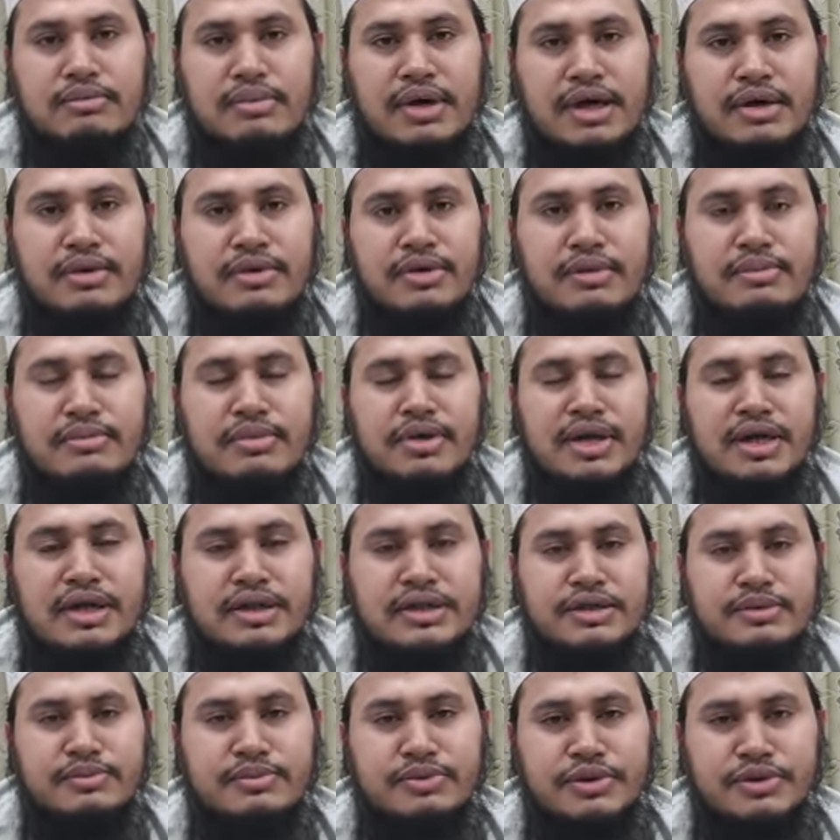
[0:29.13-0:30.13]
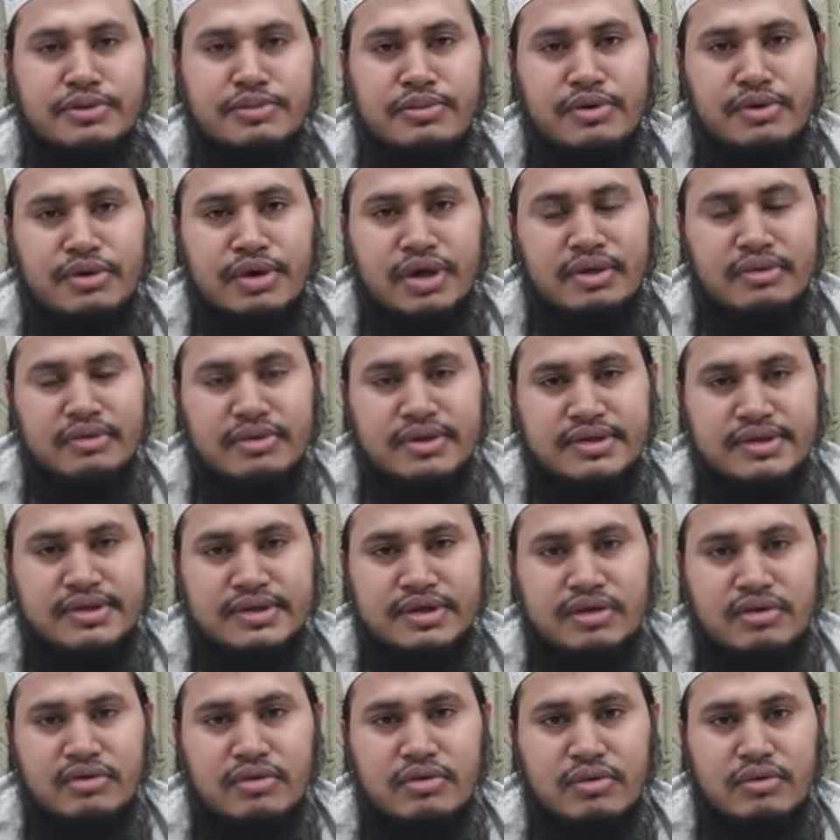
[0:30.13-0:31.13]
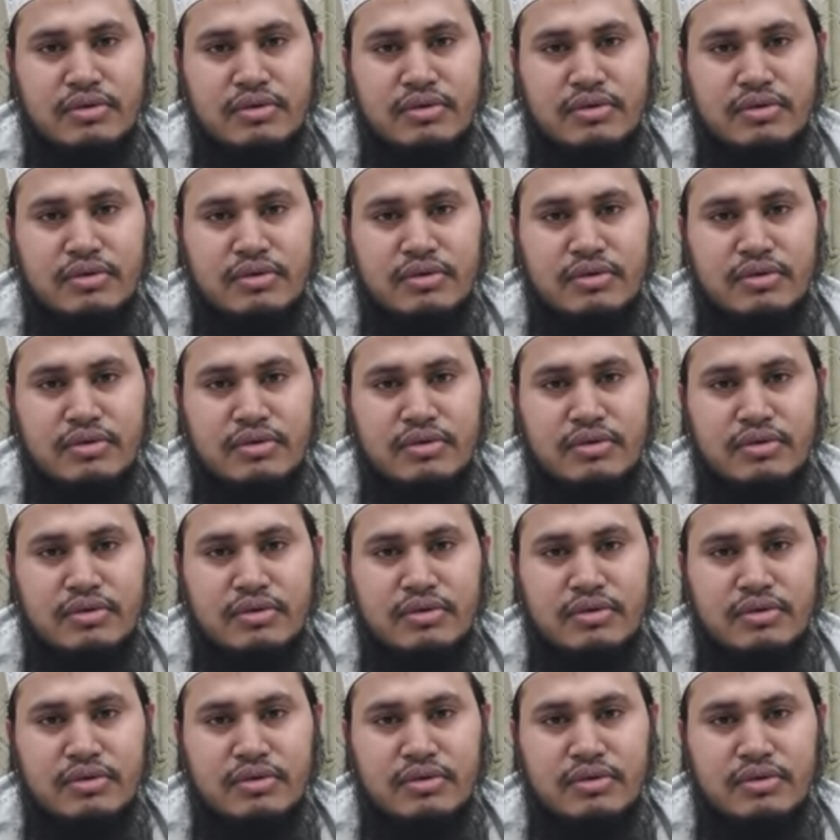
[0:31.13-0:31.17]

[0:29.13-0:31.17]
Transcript: বারো নম্বর আয়তের মধ্যে বর্ণনা করেছেন